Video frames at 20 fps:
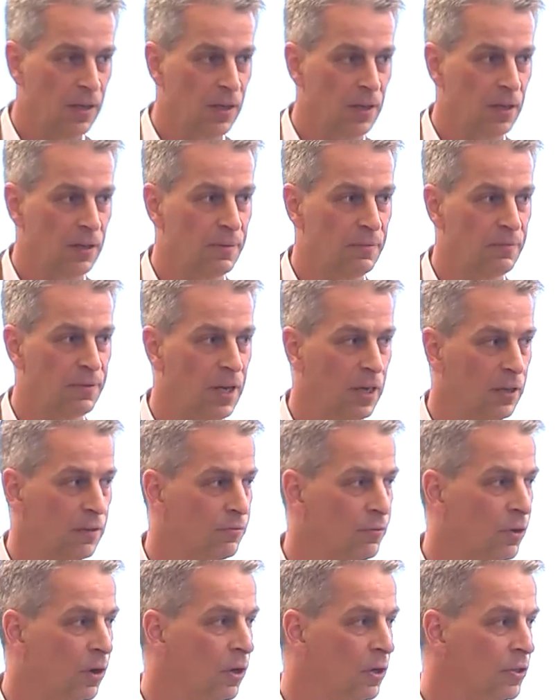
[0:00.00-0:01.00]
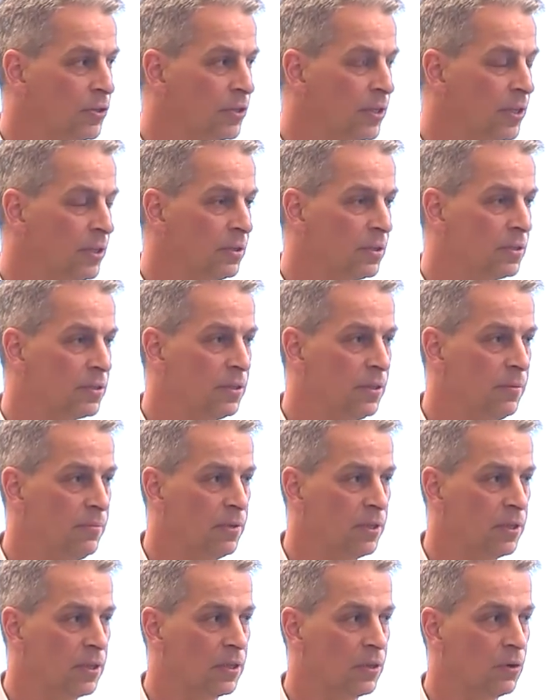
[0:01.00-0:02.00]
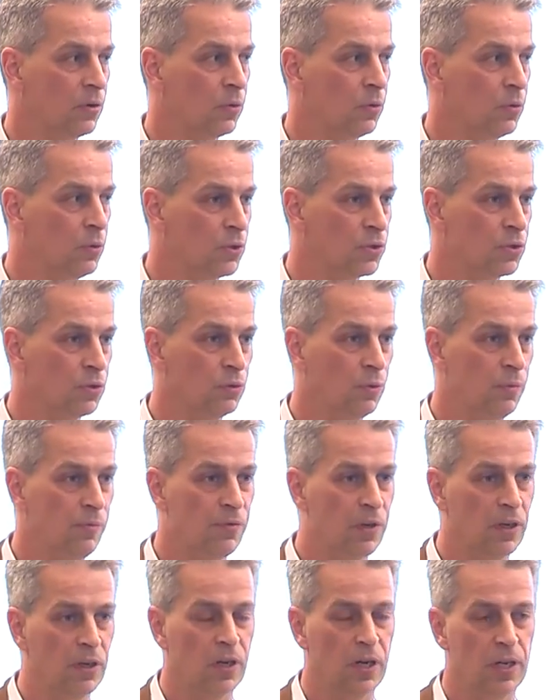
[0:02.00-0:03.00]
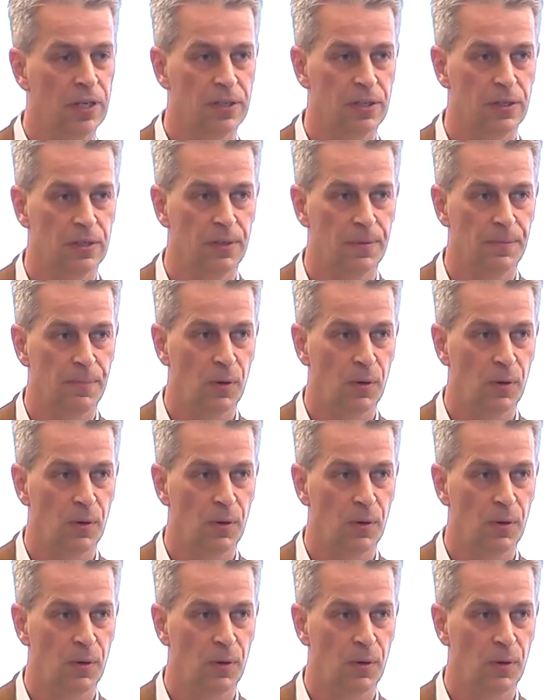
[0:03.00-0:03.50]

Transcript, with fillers: Ähm, wir hatten vorausgehend eine ziemlich große und umfangreiche